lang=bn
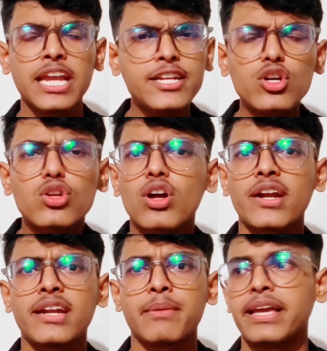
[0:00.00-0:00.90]
ইগনোর
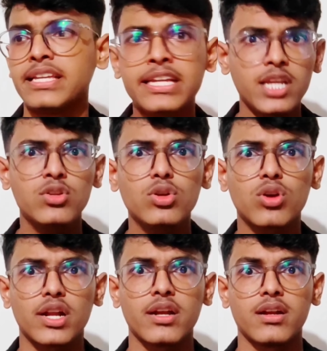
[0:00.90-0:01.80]
করেন না ভাই ইগনোর
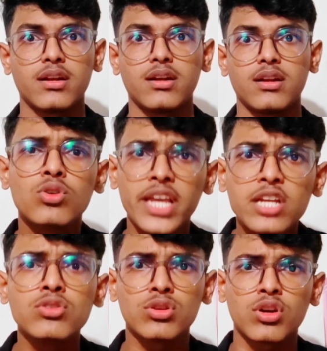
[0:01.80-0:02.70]
করেন এগুলোকে
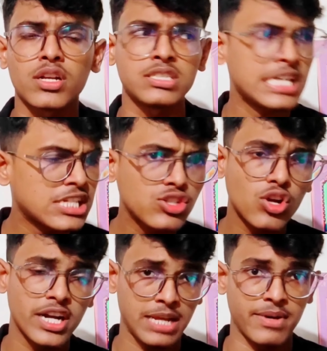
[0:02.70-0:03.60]
ইগনোর করেন শেষ
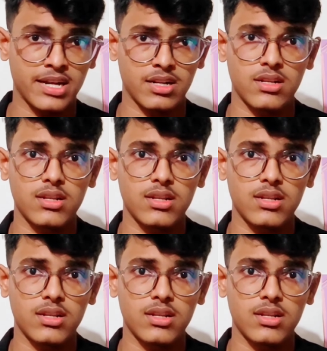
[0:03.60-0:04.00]
করেন এবার